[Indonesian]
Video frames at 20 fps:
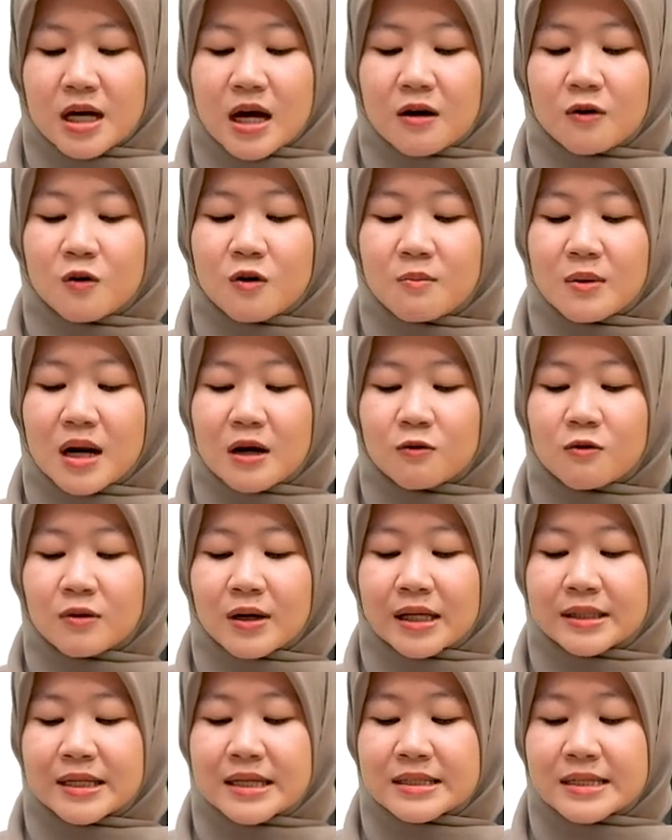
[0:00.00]
Aku
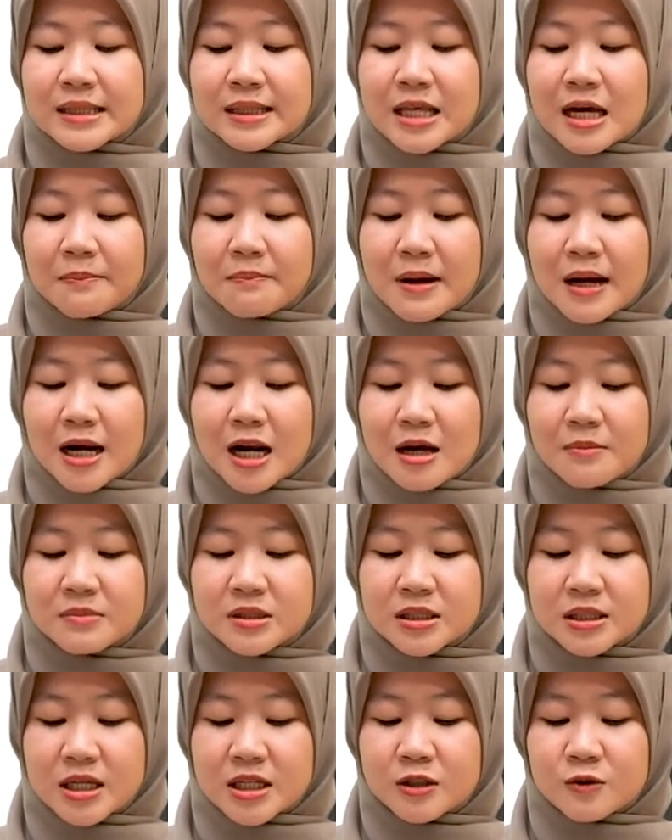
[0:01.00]
melakukannya setiap
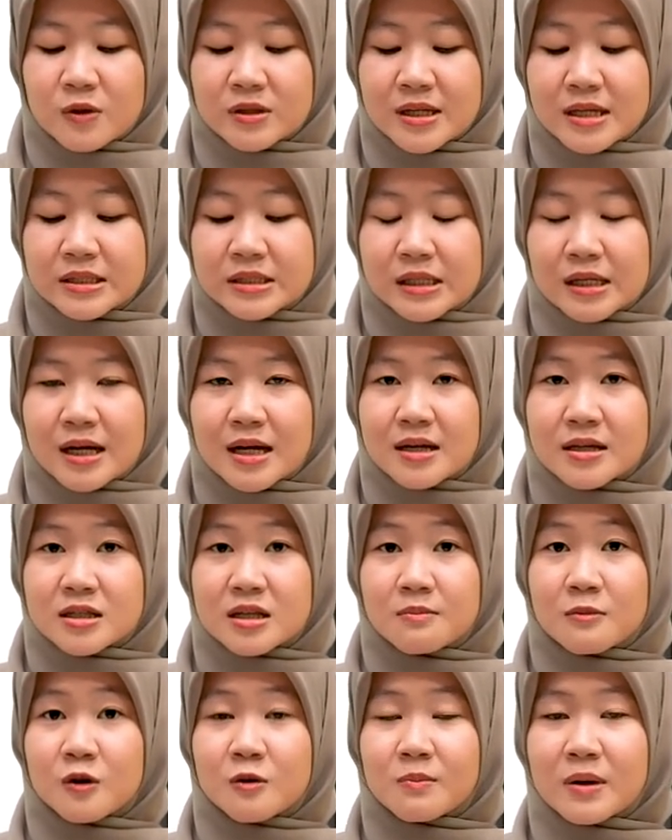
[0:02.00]
malam jika cuaca cerah
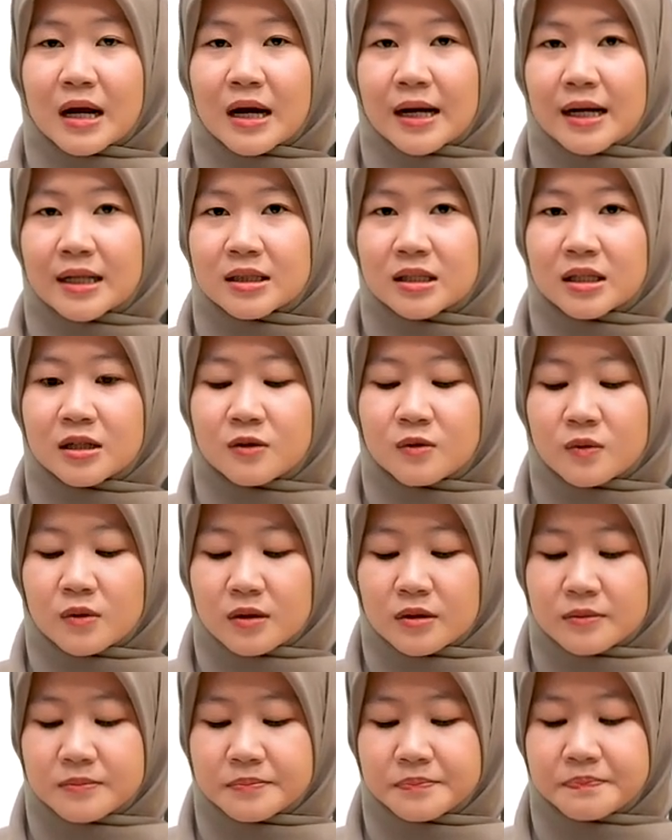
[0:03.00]
sebelum berangkat
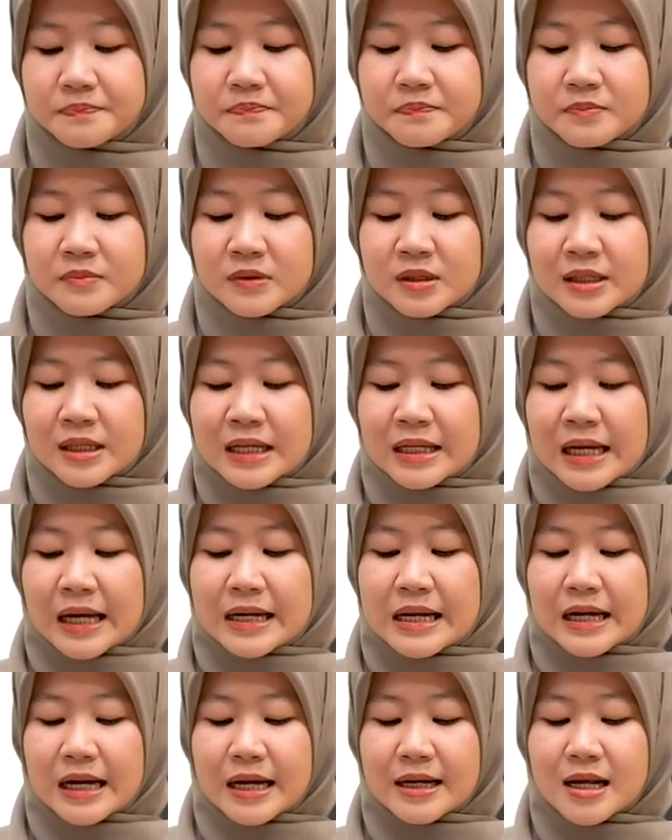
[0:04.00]
tidur.
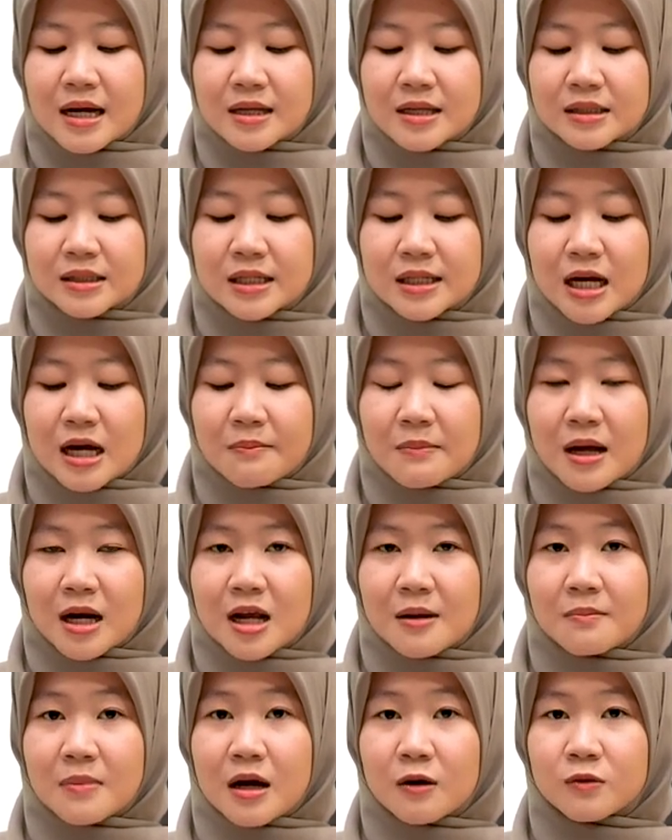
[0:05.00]
Kadang-kadang di tengah
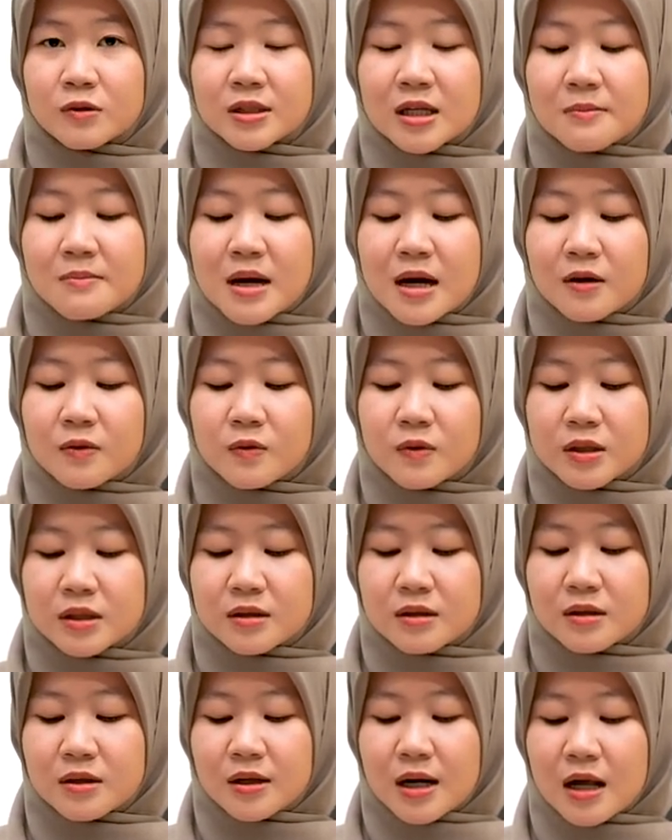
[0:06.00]
malam aku
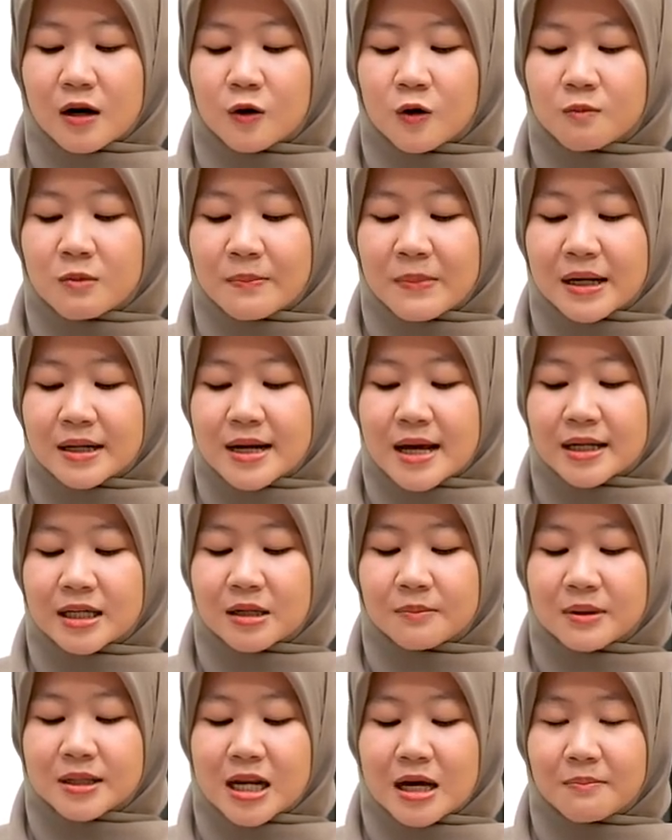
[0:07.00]
terbangun, lalu
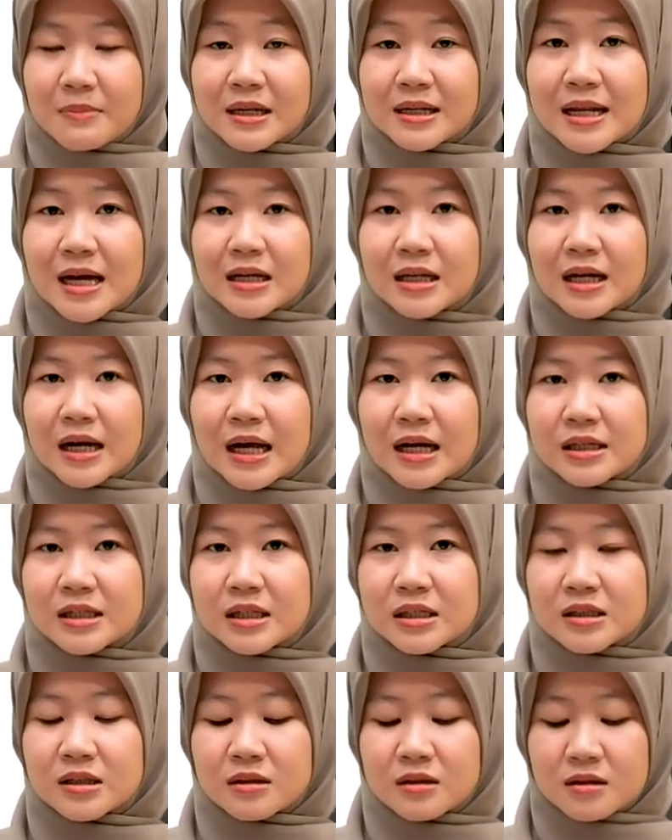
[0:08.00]
memandangi benda-benda di
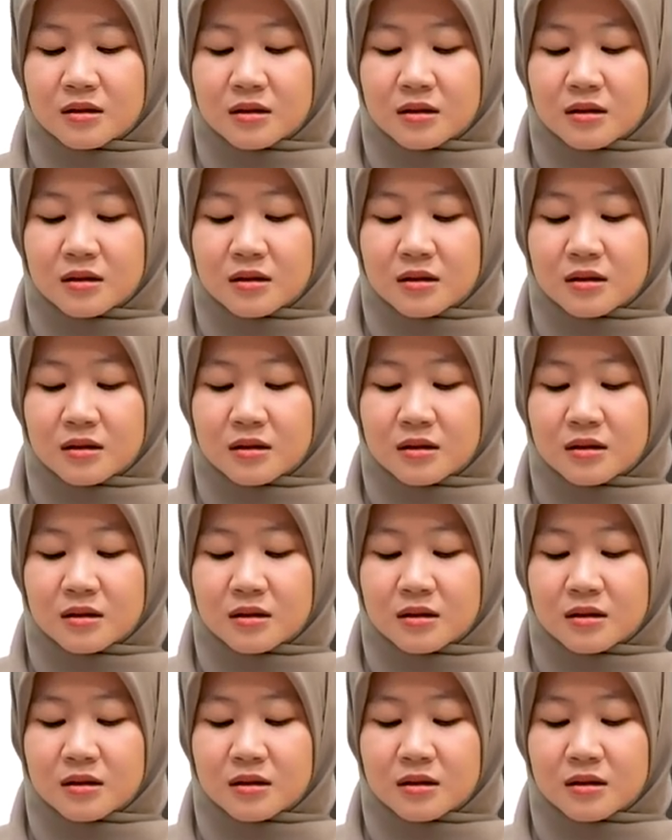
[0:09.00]
langit.